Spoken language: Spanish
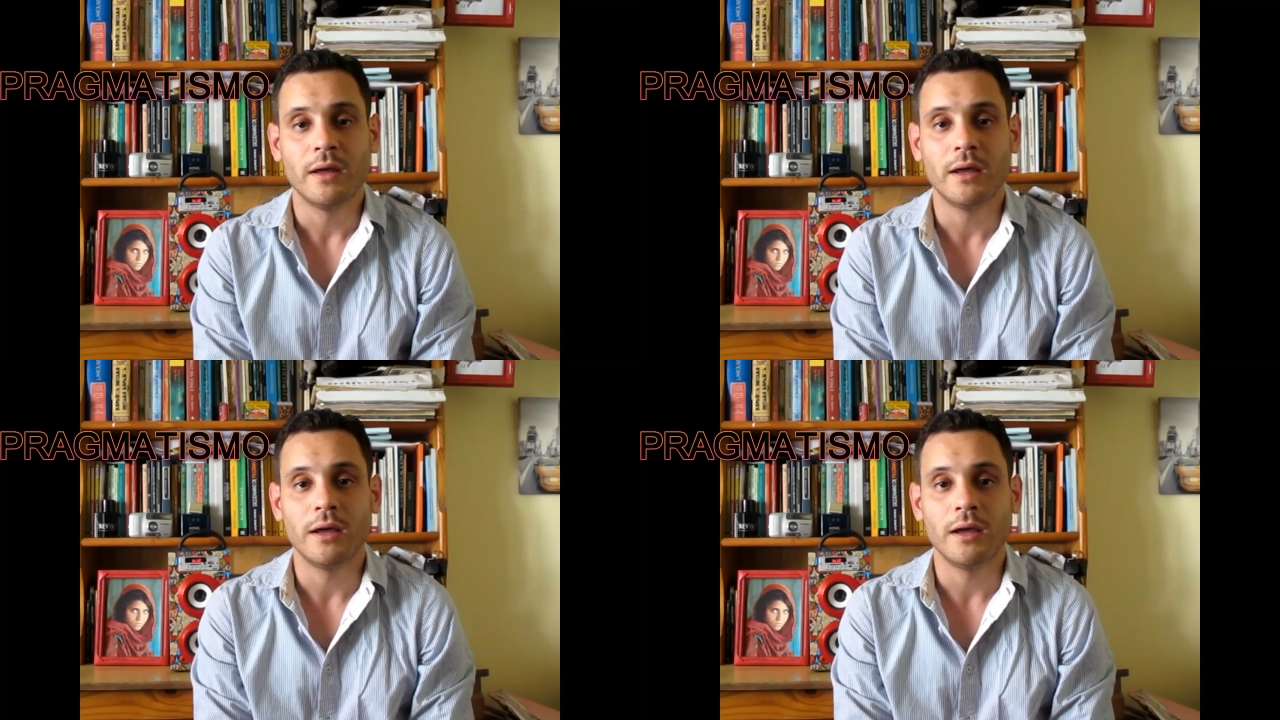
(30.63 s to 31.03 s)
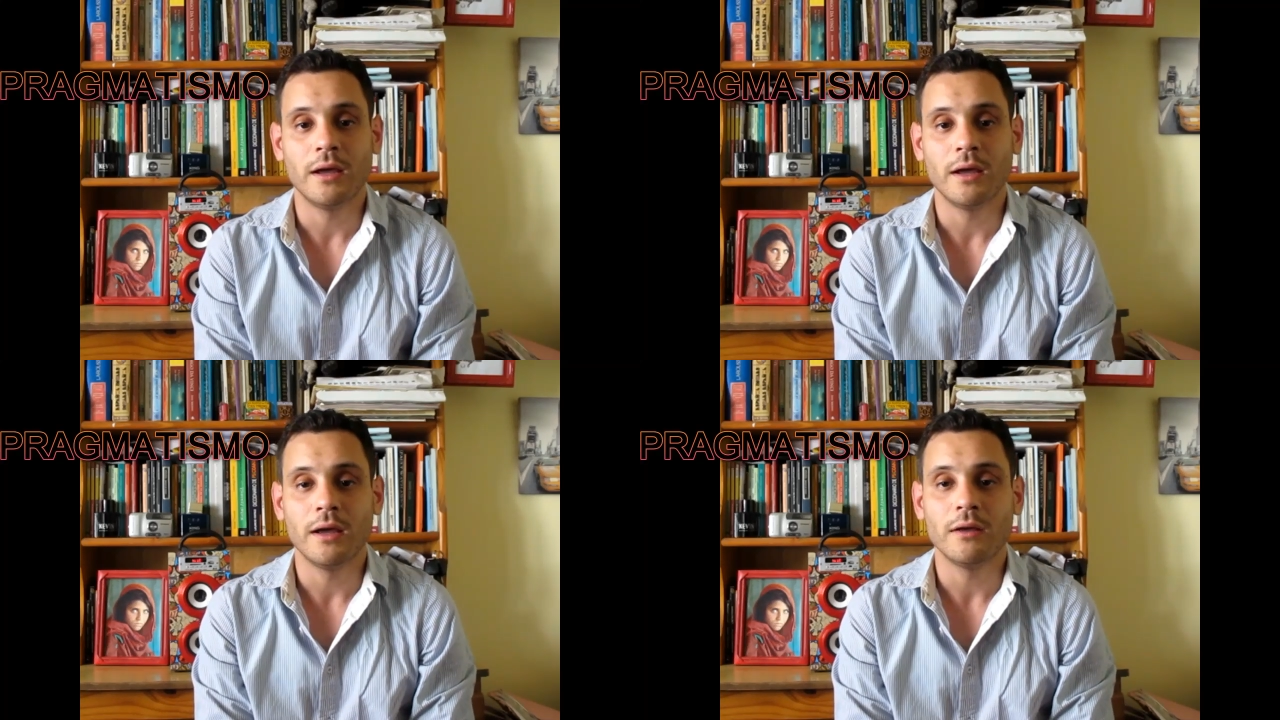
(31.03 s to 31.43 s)

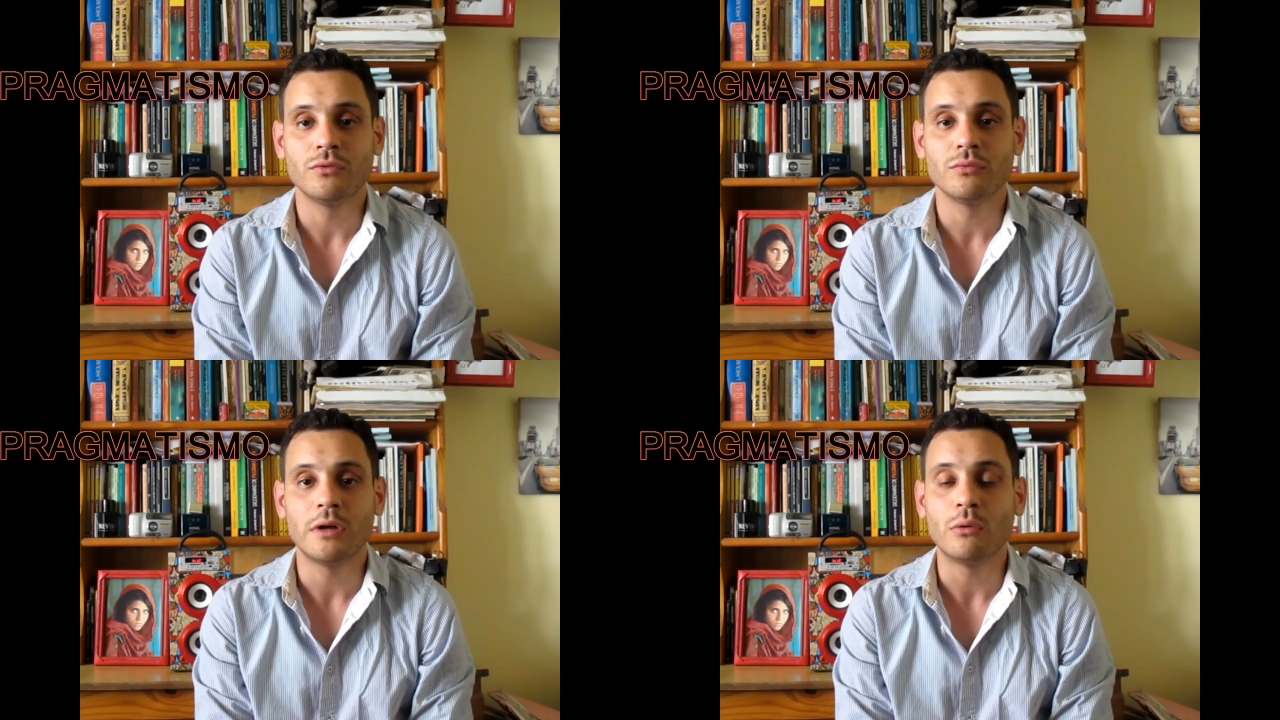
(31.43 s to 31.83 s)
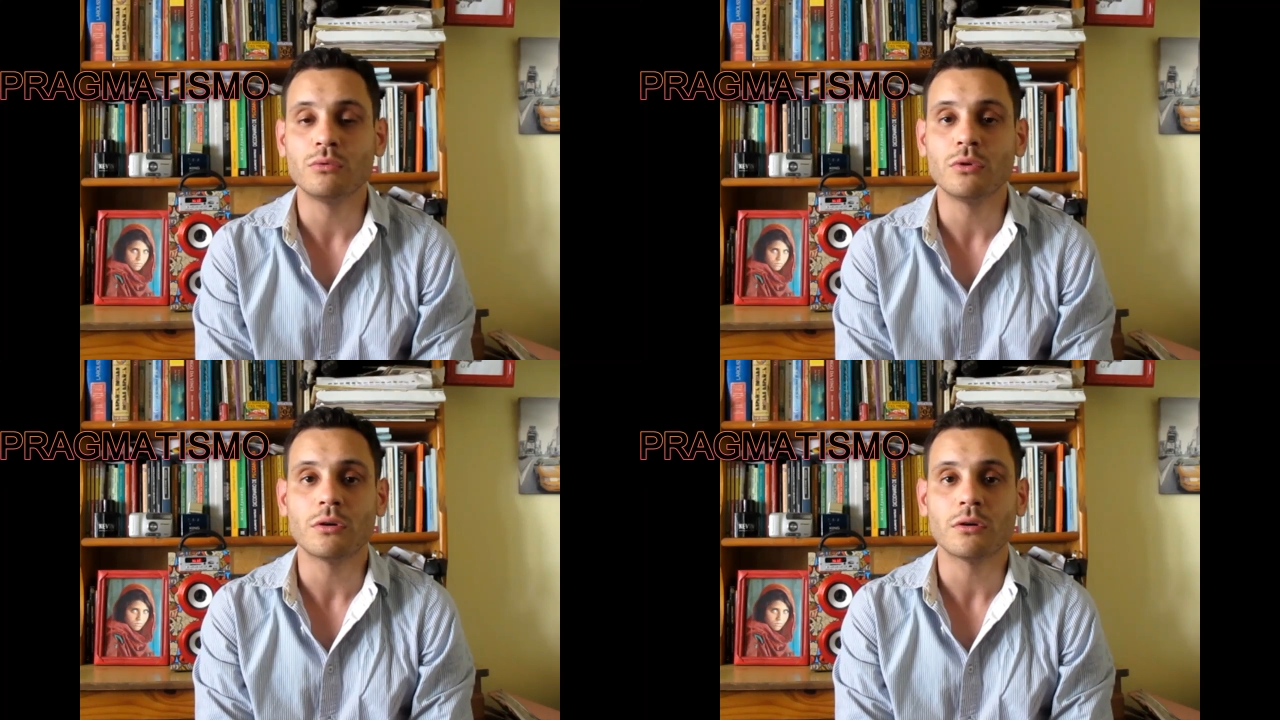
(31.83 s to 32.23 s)
Eh, es un
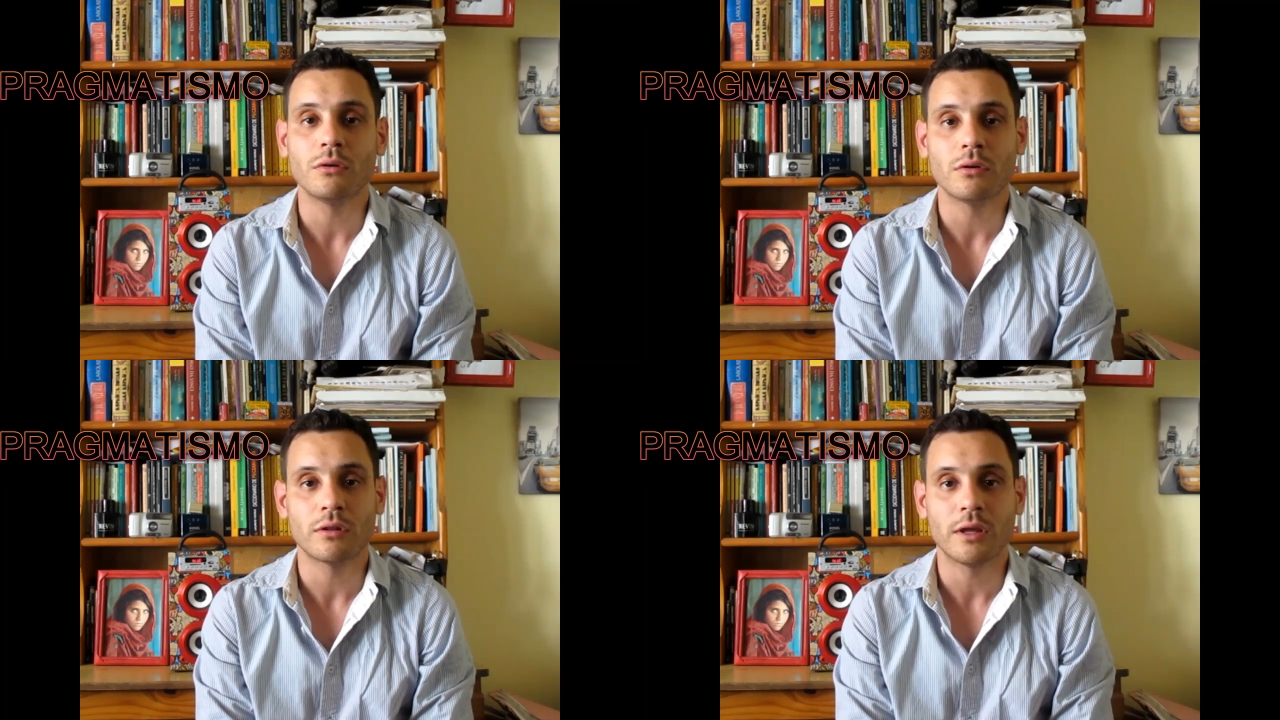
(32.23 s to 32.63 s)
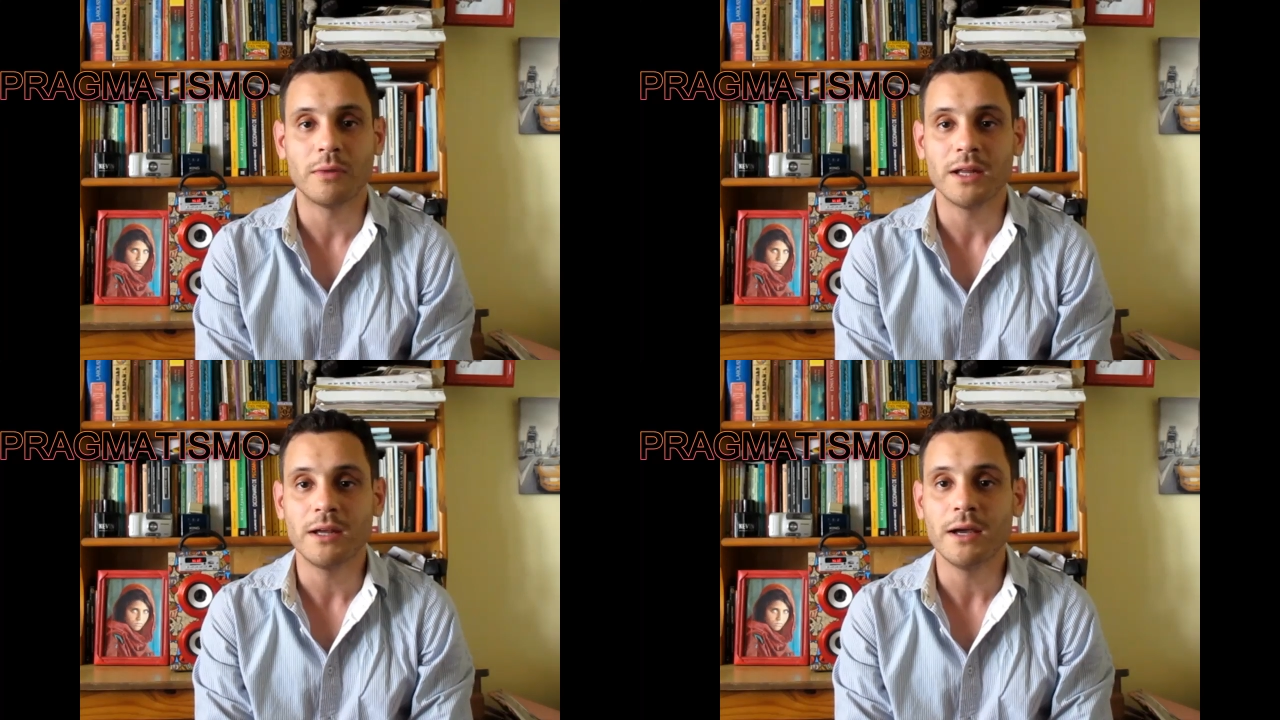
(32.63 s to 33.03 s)
autor
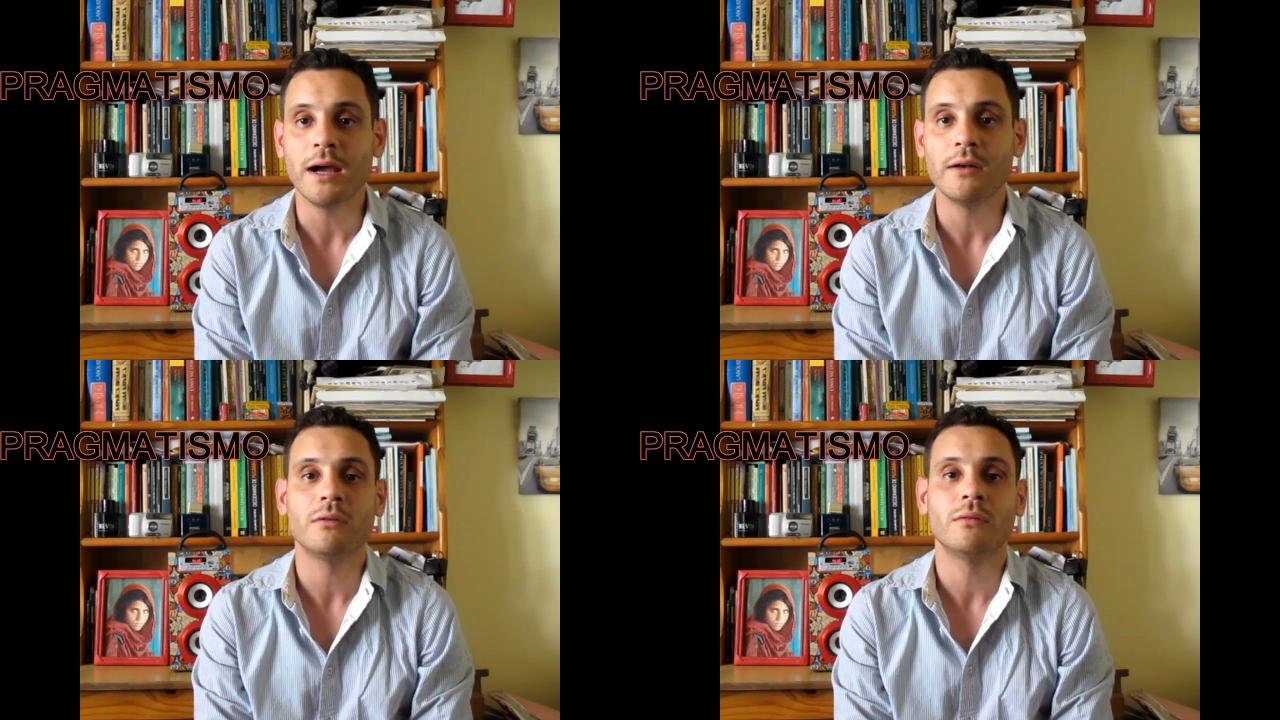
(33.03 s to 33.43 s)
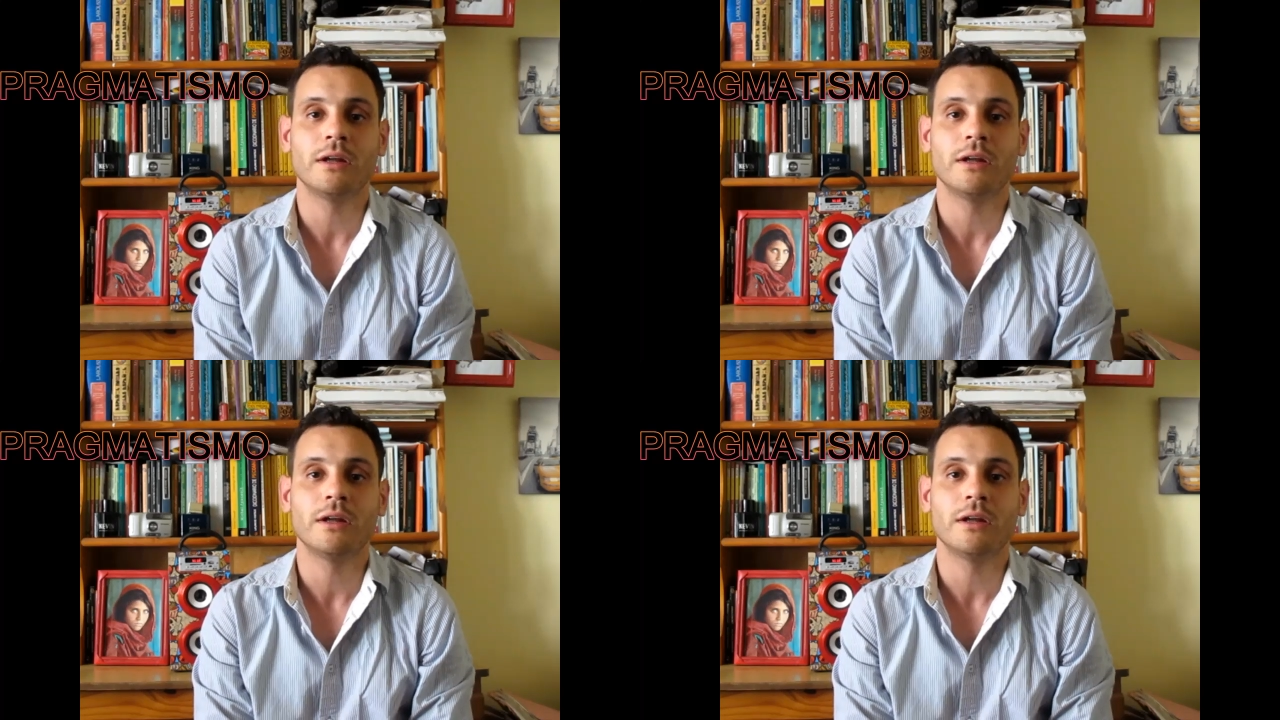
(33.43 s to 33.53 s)
norteamericano,